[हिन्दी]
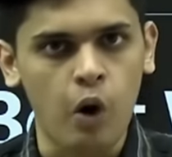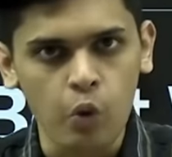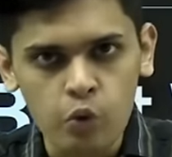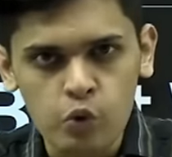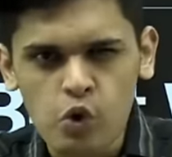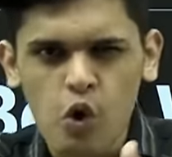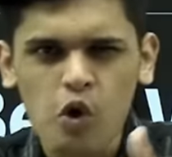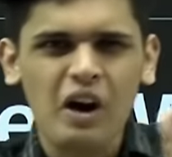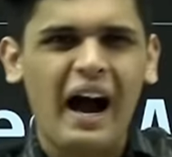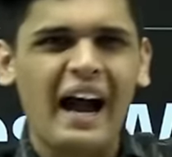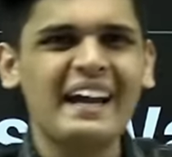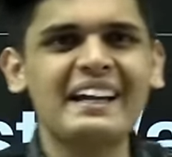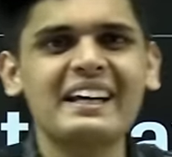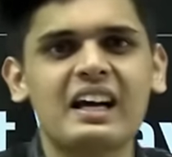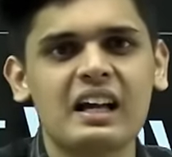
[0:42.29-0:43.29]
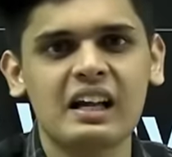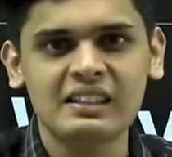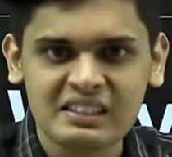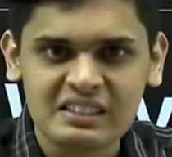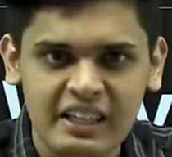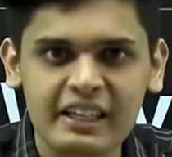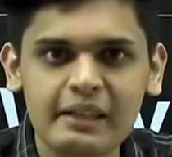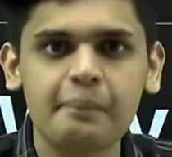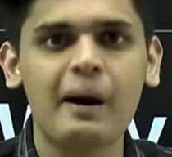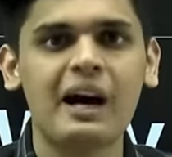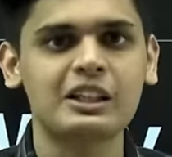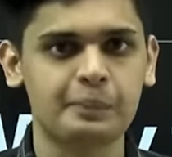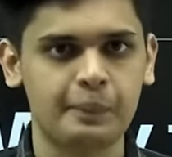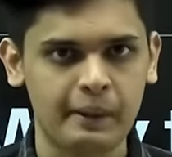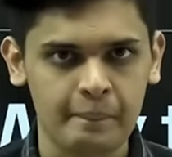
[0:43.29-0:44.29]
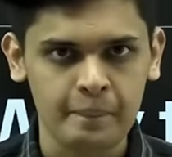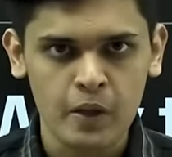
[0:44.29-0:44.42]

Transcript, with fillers: उनको गाइड करा था सही पाथ पे